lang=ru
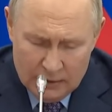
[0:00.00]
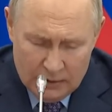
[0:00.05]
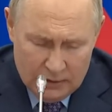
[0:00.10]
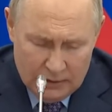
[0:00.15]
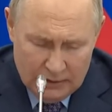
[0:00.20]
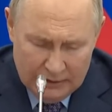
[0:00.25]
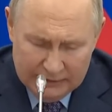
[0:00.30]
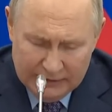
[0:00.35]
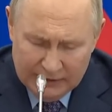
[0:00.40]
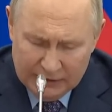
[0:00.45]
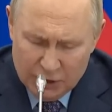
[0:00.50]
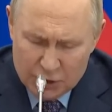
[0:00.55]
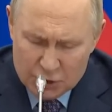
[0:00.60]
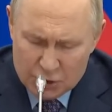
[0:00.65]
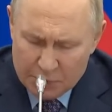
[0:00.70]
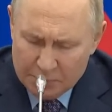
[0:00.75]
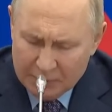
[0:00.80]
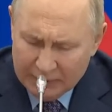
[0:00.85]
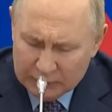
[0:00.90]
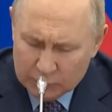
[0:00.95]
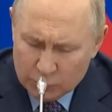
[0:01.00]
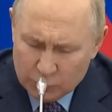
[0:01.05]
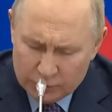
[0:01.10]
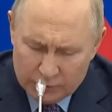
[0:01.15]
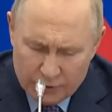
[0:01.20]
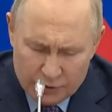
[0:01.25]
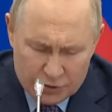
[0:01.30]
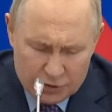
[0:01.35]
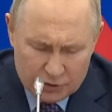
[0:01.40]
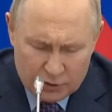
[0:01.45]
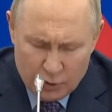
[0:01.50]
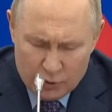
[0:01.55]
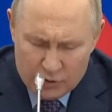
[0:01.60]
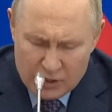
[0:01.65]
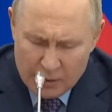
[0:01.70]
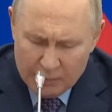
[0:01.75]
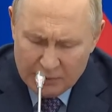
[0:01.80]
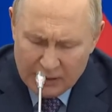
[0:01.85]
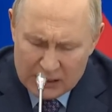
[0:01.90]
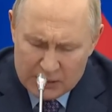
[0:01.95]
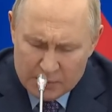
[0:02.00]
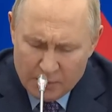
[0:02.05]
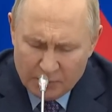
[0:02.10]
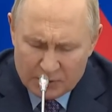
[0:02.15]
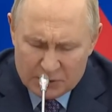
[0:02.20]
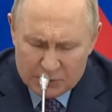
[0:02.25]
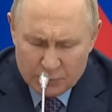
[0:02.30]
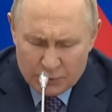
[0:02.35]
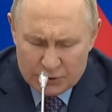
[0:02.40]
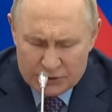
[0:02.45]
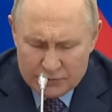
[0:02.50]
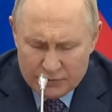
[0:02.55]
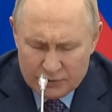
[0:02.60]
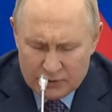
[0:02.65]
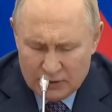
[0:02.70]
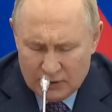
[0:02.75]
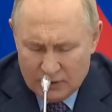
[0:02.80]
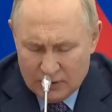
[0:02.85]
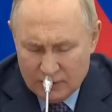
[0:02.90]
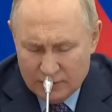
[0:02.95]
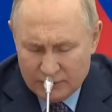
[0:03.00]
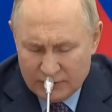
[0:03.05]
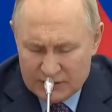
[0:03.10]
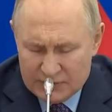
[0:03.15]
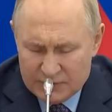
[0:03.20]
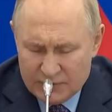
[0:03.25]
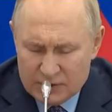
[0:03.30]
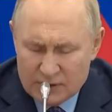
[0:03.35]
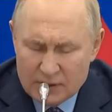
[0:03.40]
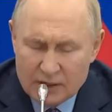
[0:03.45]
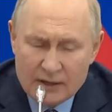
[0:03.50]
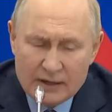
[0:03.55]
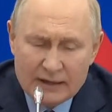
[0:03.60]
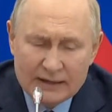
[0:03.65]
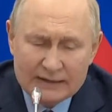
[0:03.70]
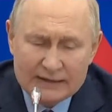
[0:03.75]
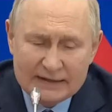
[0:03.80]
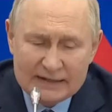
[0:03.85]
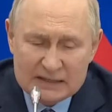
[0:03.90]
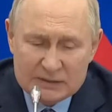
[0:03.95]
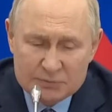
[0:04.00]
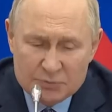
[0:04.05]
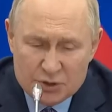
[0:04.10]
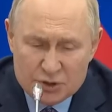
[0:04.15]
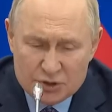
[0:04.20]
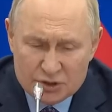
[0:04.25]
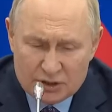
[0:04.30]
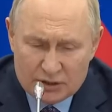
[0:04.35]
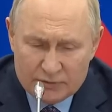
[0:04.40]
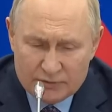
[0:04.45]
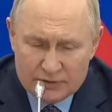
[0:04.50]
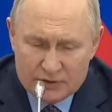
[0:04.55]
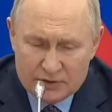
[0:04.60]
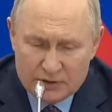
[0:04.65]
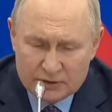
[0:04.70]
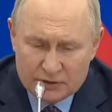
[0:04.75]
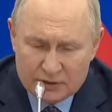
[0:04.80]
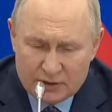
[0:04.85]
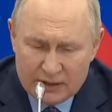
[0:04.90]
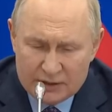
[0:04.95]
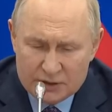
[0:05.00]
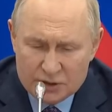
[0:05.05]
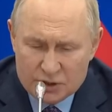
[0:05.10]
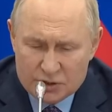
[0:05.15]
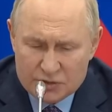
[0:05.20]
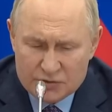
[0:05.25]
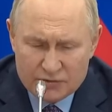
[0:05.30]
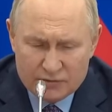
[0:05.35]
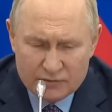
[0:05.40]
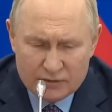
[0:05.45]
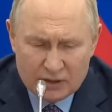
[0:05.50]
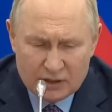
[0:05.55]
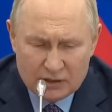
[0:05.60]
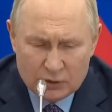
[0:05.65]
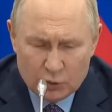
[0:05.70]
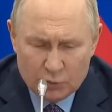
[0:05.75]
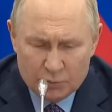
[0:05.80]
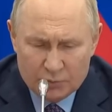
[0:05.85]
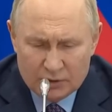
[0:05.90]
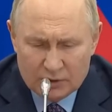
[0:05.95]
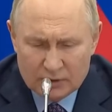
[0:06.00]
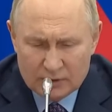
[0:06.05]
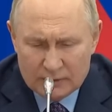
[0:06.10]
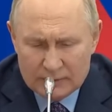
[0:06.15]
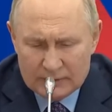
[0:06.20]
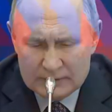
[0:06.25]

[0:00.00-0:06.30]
А, такие же подходы считаю необходимым использовать и в развитии космического сектора отечественной экономики.